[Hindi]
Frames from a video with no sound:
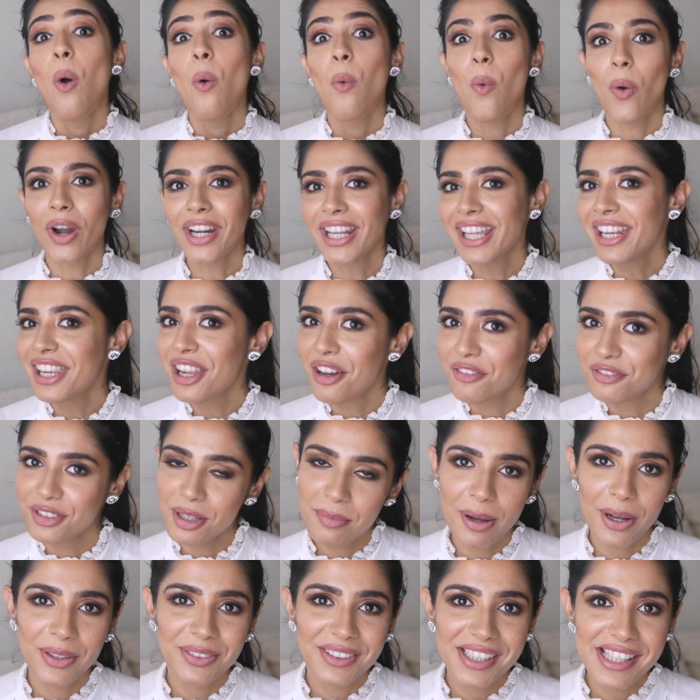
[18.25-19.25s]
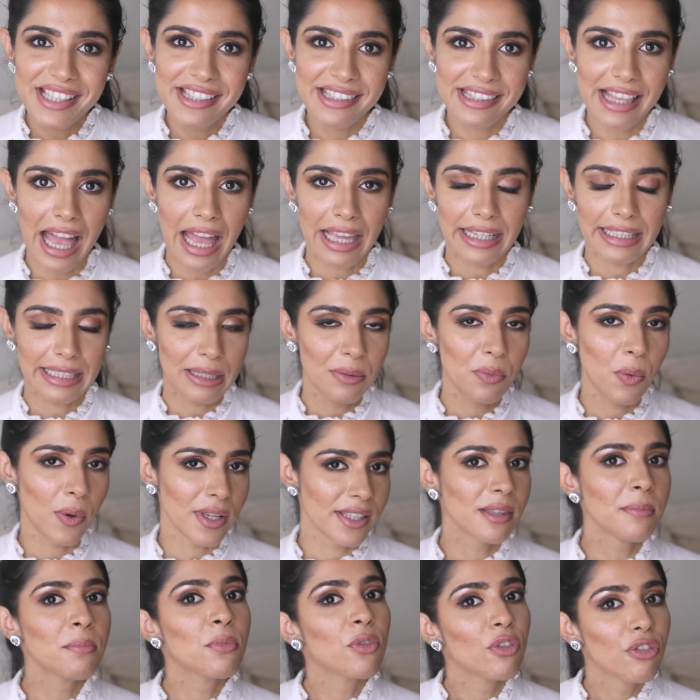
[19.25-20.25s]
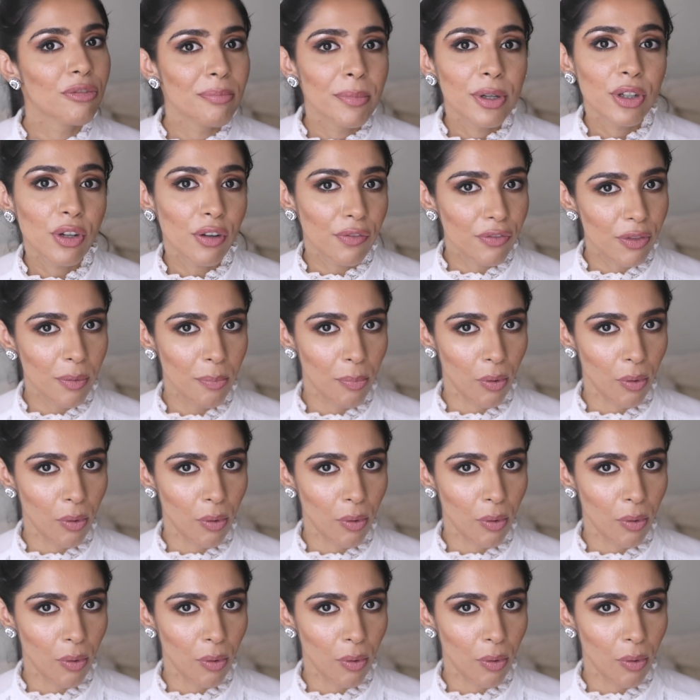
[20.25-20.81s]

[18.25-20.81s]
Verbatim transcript: वॉट आई लव्ड अबाउट दिस सारी वॉज द मूवमेंट ऑफ द